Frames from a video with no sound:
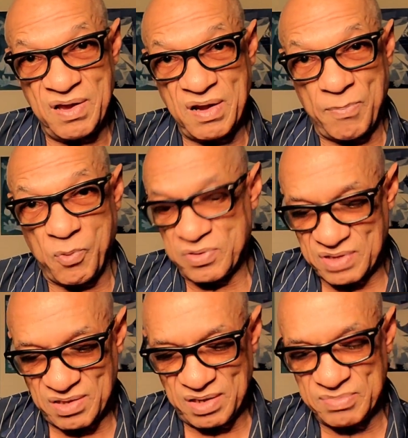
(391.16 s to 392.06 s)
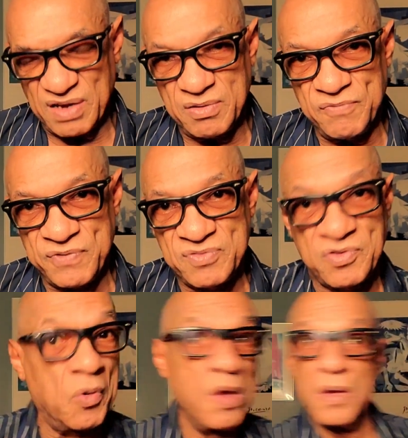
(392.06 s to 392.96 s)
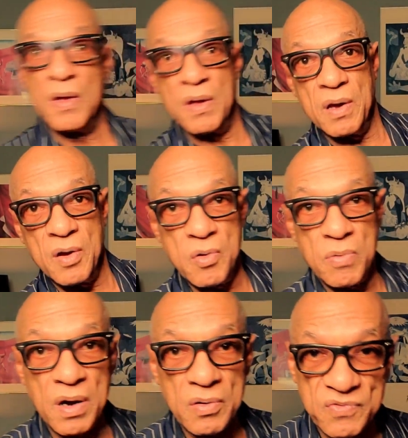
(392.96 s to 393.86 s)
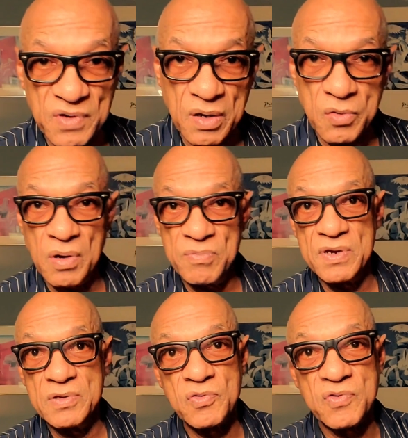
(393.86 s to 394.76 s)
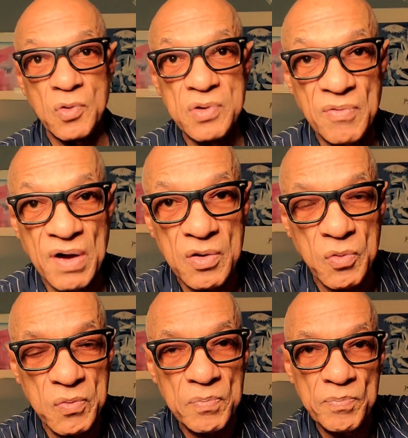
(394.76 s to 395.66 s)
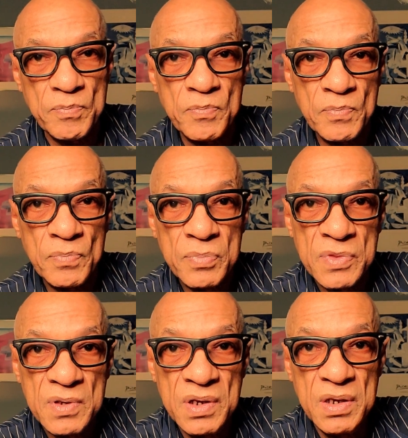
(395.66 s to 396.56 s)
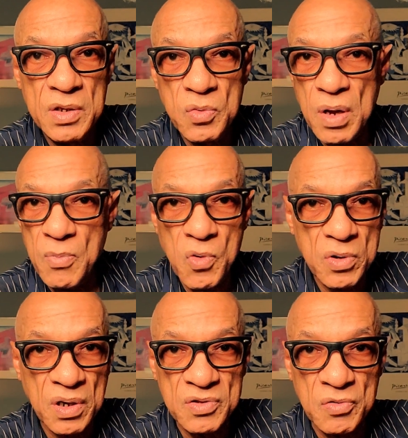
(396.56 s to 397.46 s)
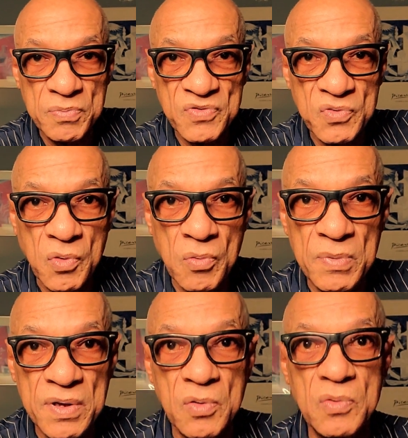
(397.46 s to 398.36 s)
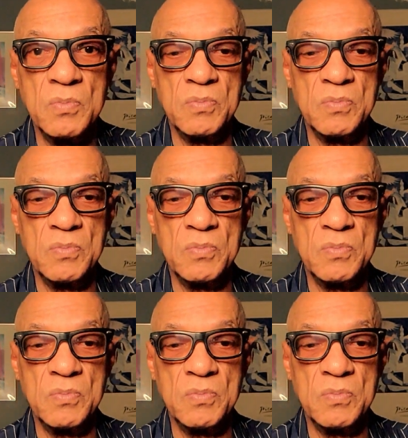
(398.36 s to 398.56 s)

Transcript: en la puerta del, edificio, ellos bajaron, sacaron al viejito, se lo llevaron y ni una mosca tropezó conmigo.